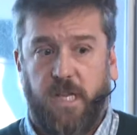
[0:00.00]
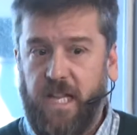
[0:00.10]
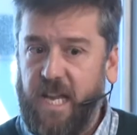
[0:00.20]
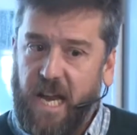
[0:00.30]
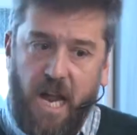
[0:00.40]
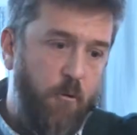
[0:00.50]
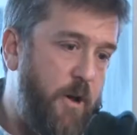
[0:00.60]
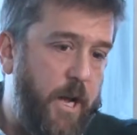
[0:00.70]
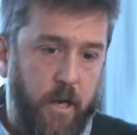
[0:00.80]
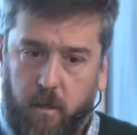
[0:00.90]
es que tiene que
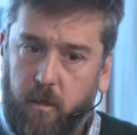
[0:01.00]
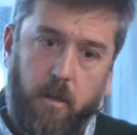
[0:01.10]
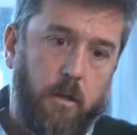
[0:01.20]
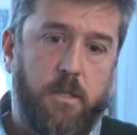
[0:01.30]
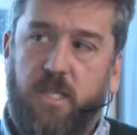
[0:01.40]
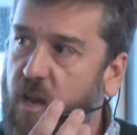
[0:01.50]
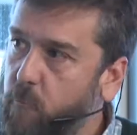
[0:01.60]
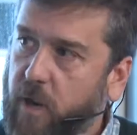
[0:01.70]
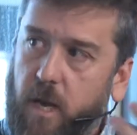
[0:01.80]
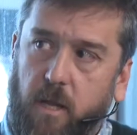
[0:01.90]
haber
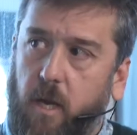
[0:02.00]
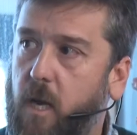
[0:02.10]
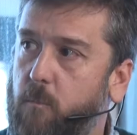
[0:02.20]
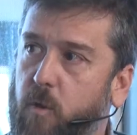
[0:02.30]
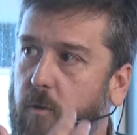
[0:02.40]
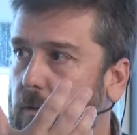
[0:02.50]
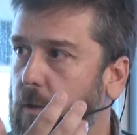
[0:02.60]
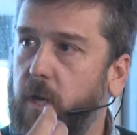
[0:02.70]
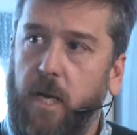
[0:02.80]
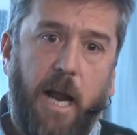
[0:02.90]
siempre el intercambio
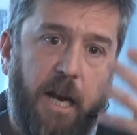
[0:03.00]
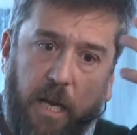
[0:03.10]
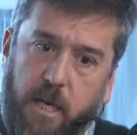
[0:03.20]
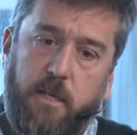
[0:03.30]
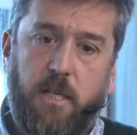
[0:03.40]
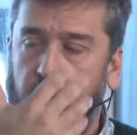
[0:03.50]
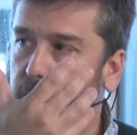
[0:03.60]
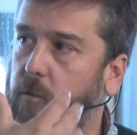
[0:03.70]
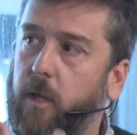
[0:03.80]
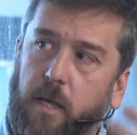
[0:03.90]
y la rejilla que
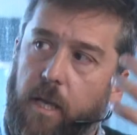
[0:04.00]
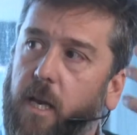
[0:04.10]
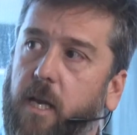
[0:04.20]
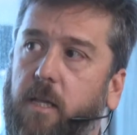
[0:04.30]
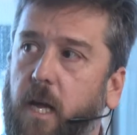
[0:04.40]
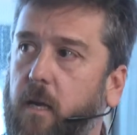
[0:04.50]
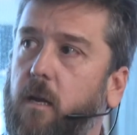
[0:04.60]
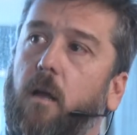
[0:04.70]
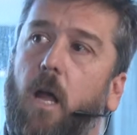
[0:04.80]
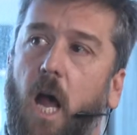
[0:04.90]
vos tenés tiene que estar
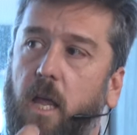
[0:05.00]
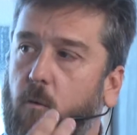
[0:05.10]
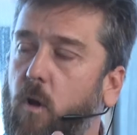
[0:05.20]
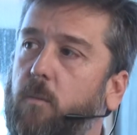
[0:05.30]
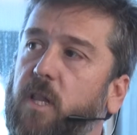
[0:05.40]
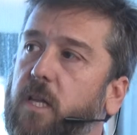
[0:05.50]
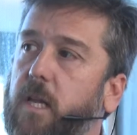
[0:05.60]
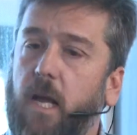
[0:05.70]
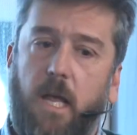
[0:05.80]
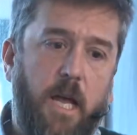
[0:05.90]
adecuadamente
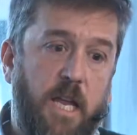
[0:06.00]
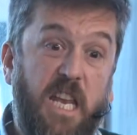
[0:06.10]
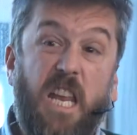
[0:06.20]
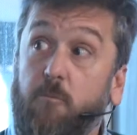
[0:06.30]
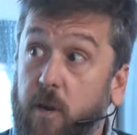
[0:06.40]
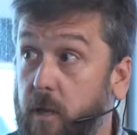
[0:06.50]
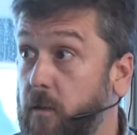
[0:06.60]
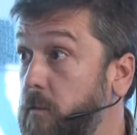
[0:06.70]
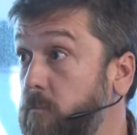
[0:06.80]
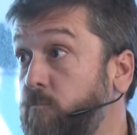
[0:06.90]
instalada y libre.
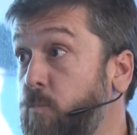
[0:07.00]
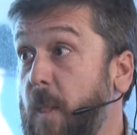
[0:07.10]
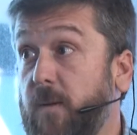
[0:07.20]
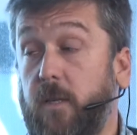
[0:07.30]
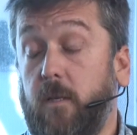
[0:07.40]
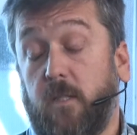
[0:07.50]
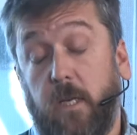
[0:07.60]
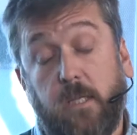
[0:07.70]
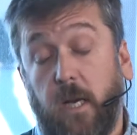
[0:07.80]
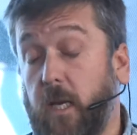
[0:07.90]

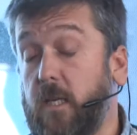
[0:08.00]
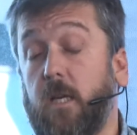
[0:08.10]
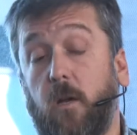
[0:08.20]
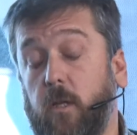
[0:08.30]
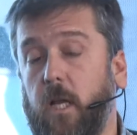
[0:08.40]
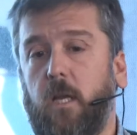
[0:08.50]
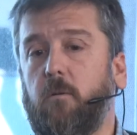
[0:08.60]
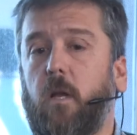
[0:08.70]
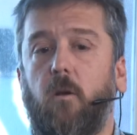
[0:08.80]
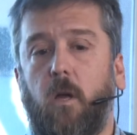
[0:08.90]
Si esa rejilla no está
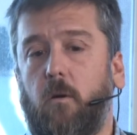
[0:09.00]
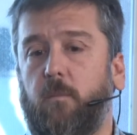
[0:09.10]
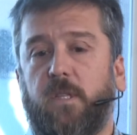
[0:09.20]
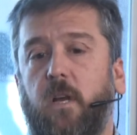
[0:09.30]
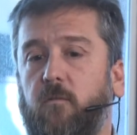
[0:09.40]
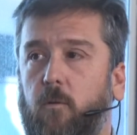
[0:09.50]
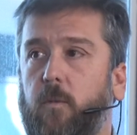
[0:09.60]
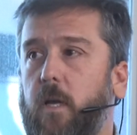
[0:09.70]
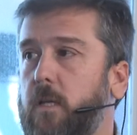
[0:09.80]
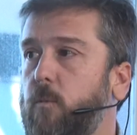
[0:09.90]
libre, lo que va a empezar a
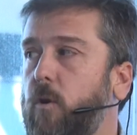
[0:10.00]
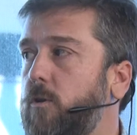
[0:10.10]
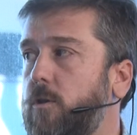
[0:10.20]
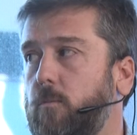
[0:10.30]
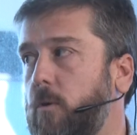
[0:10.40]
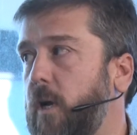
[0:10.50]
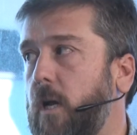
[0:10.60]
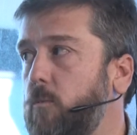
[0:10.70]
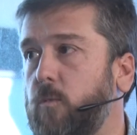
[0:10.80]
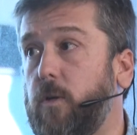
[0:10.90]
formar es monóxido por
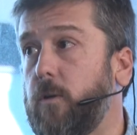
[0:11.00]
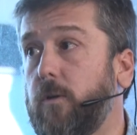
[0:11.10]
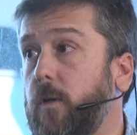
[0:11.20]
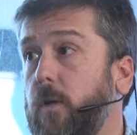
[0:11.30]
mala combustión.